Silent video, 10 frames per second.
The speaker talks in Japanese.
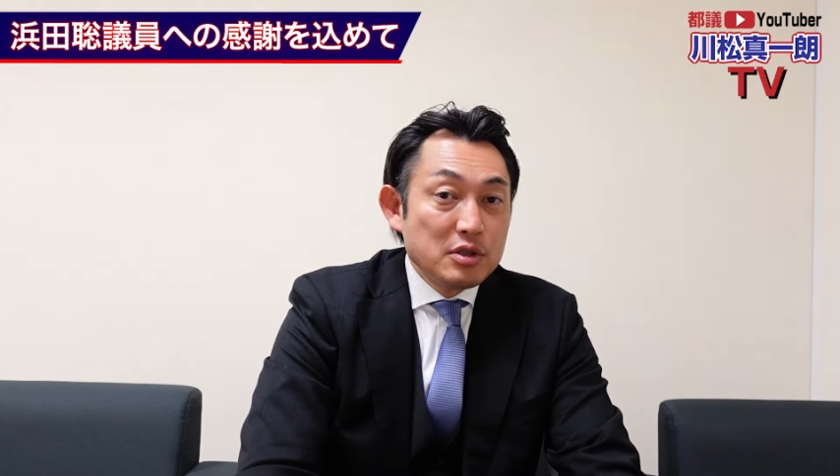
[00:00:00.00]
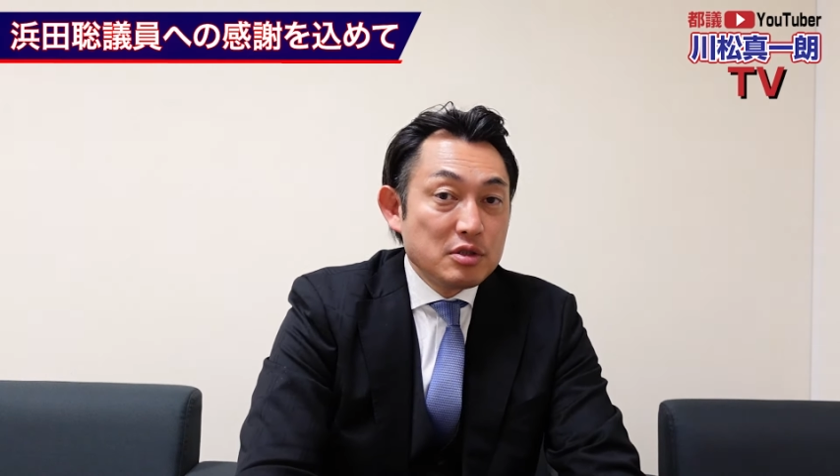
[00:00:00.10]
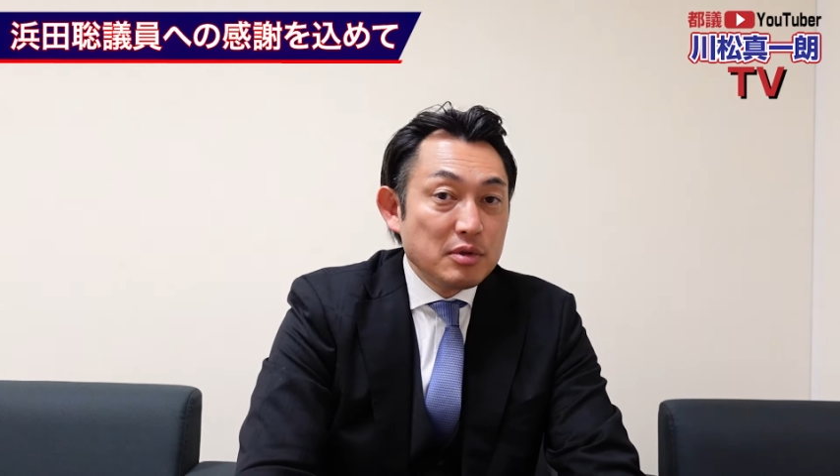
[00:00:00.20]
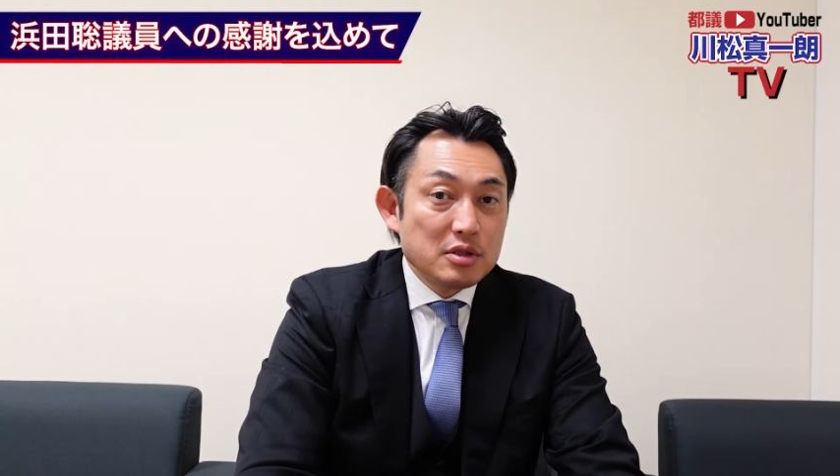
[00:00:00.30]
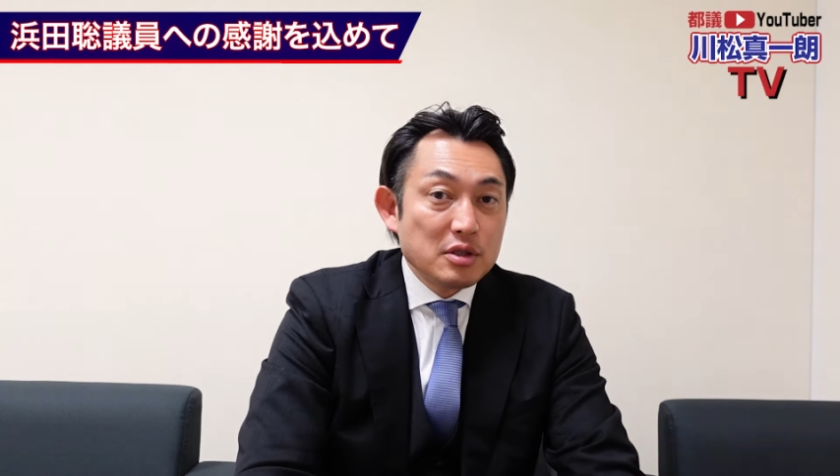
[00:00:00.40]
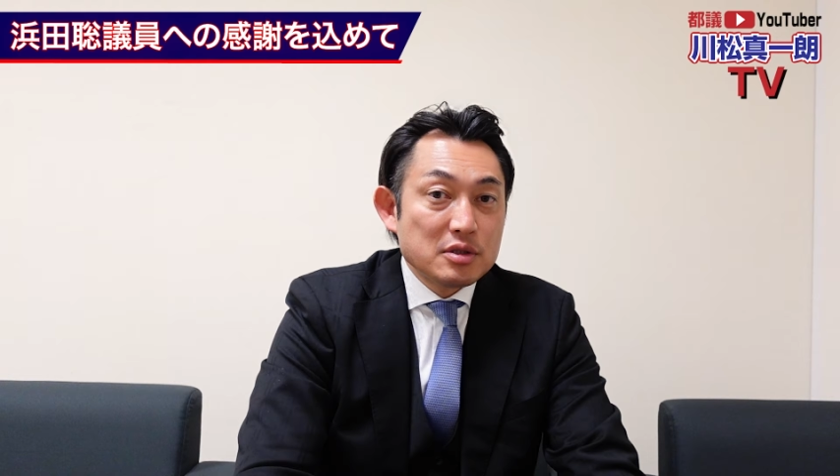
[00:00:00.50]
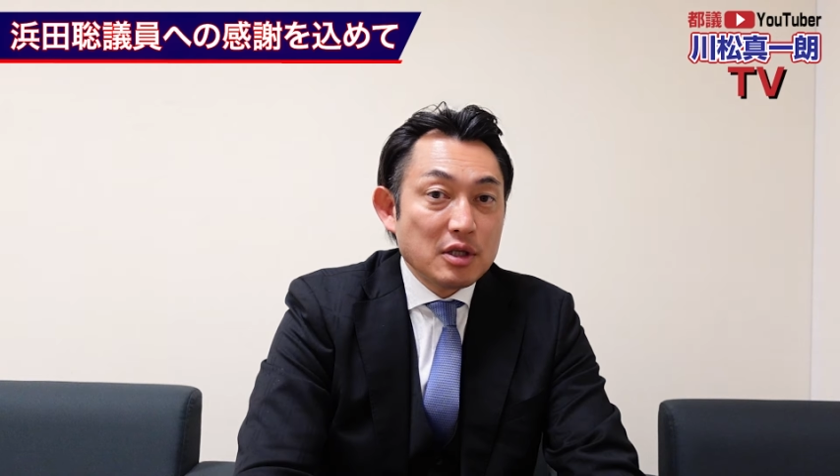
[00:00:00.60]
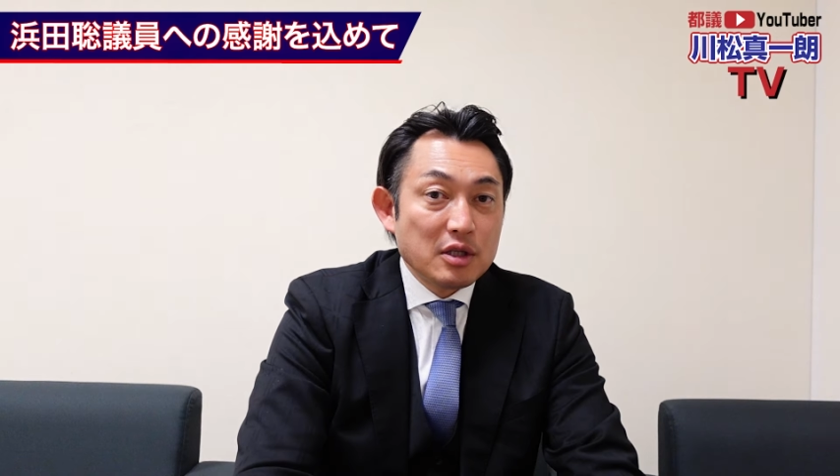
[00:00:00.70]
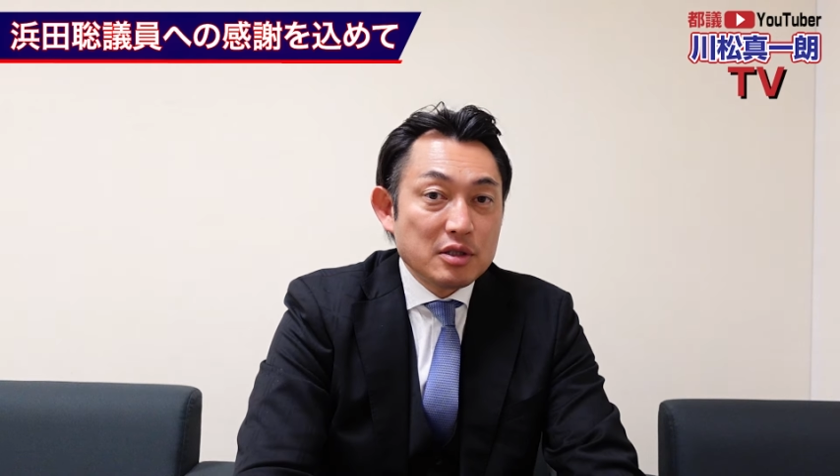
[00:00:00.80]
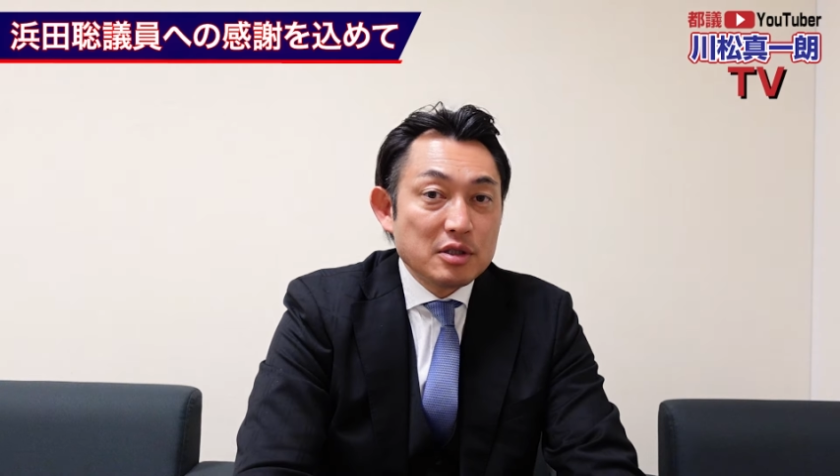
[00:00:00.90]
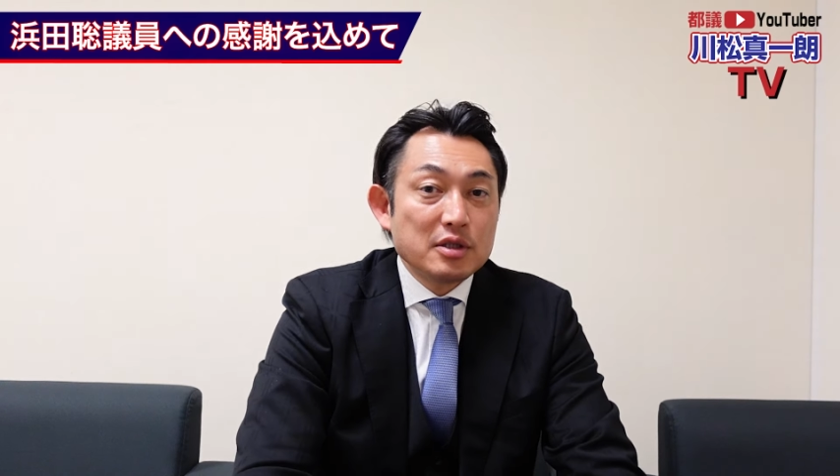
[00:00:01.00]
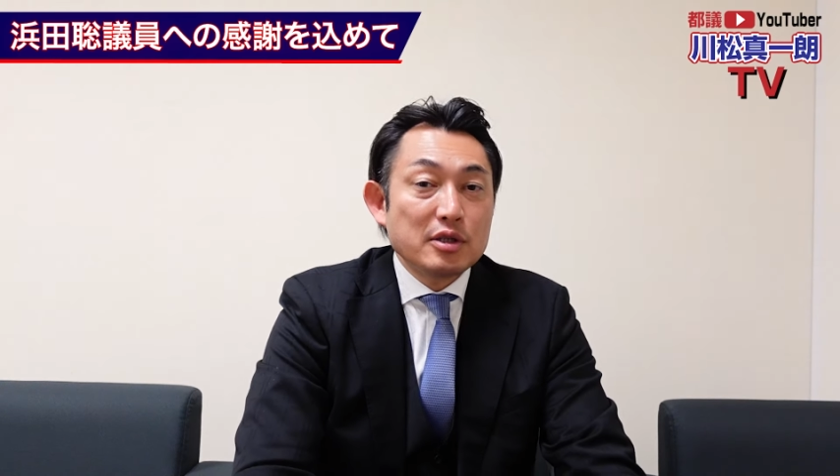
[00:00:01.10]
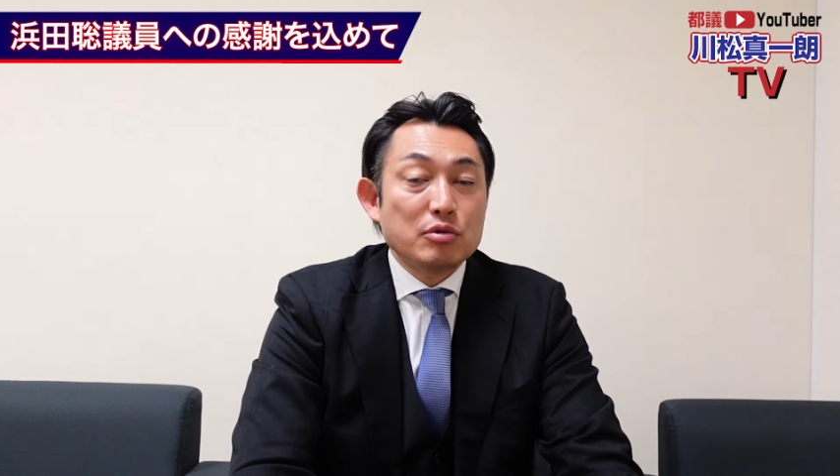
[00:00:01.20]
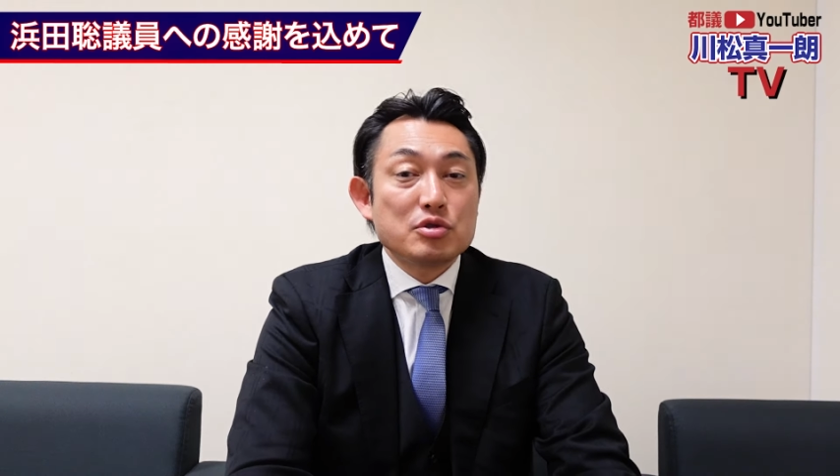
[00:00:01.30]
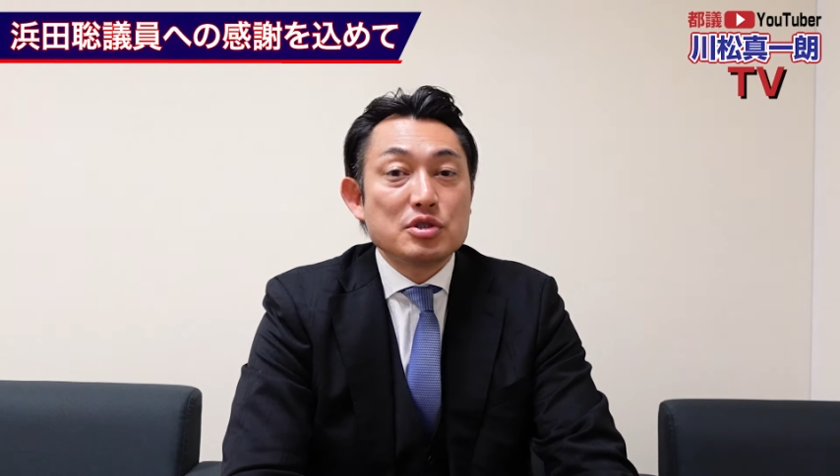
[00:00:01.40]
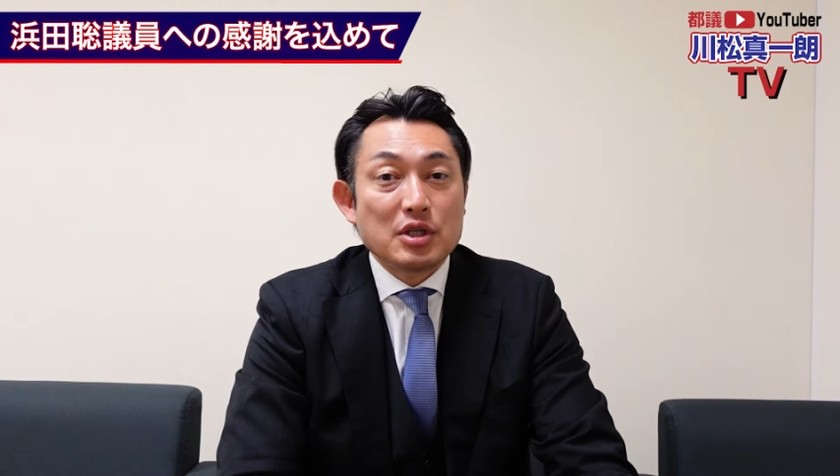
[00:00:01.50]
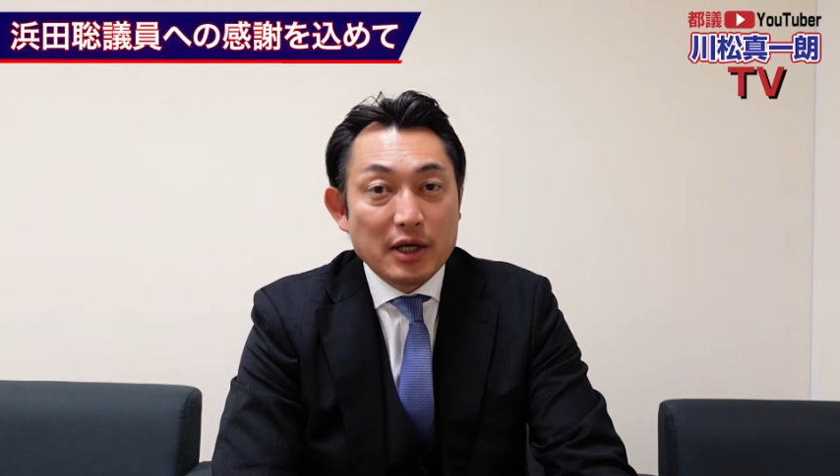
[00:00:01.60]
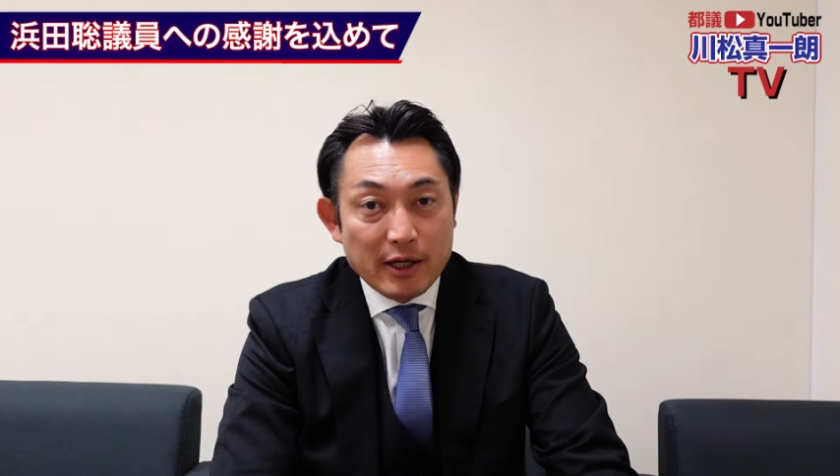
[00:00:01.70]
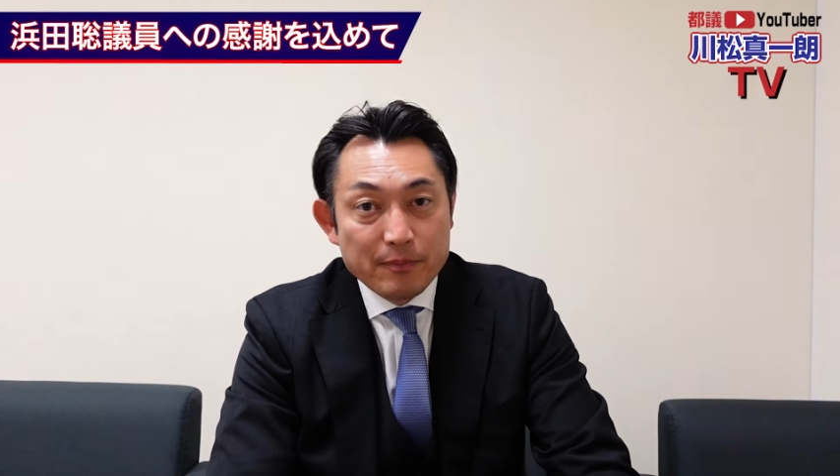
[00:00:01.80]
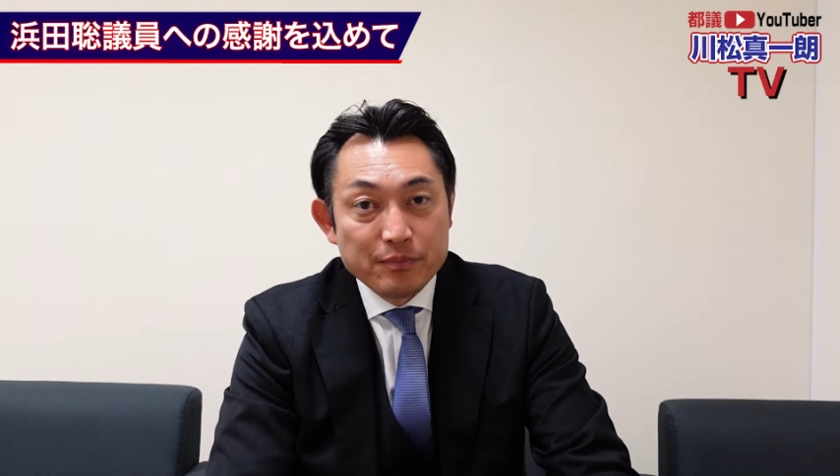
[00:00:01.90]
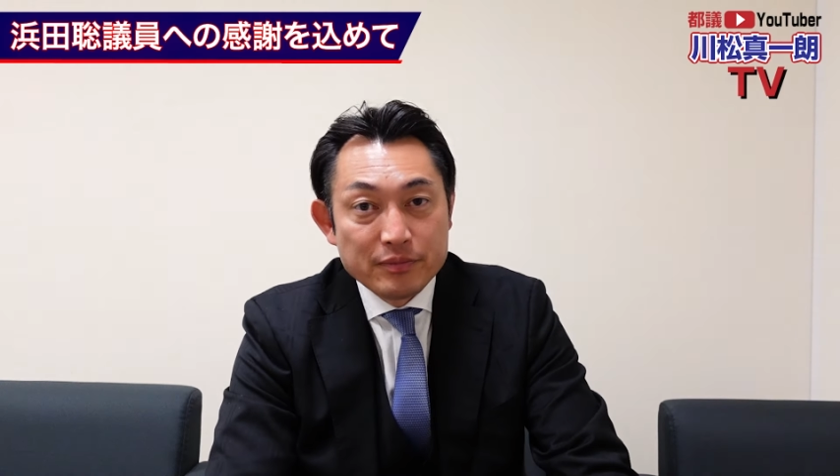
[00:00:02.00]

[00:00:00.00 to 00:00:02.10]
目一番地ですからって言ってきた都知事だから